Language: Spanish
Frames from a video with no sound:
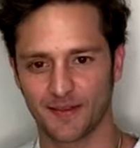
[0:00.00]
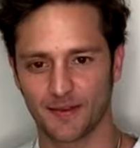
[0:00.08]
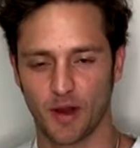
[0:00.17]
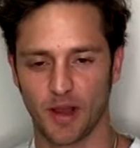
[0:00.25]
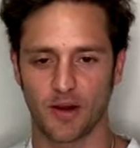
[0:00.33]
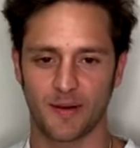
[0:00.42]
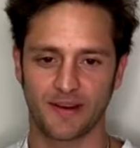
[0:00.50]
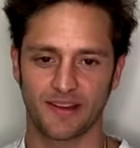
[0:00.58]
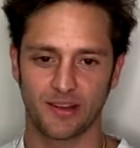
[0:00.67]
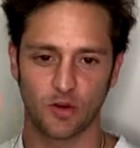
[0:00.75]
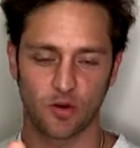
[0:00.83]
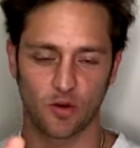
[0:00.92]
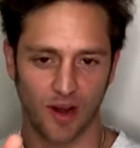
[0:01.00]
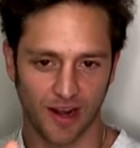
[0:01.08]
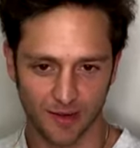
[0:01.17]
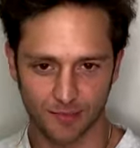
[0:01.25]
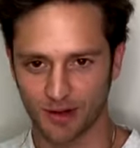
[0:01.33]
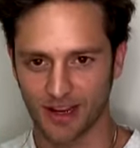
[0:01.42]
Bueno, a ver si tú
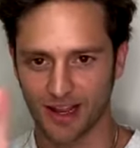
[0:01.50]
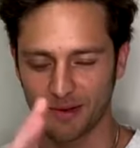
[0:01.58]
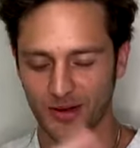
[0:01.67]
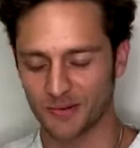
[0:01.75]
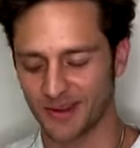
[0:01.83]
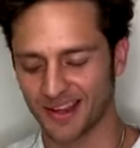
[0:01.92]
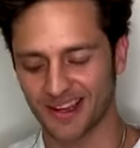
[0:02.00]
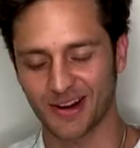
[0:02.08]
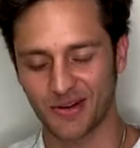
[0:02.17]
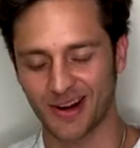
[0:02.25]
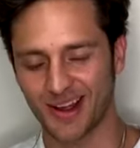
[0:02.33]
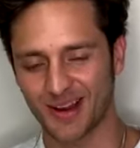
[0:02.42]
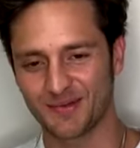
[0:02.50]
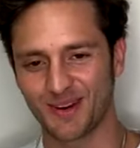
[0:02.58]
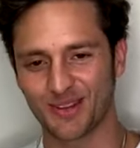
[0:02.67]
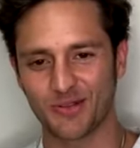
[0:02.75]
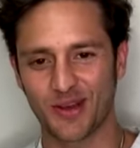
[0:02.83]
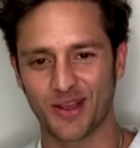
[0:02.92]
cuelgas, porque a mí no me deja colgar, pero
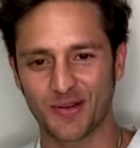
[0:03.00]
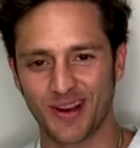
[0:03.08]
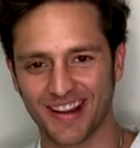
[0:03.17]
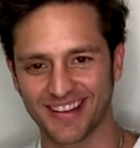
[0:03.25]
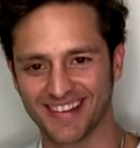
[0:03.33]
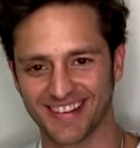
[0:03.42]
tú ahí cuelgas.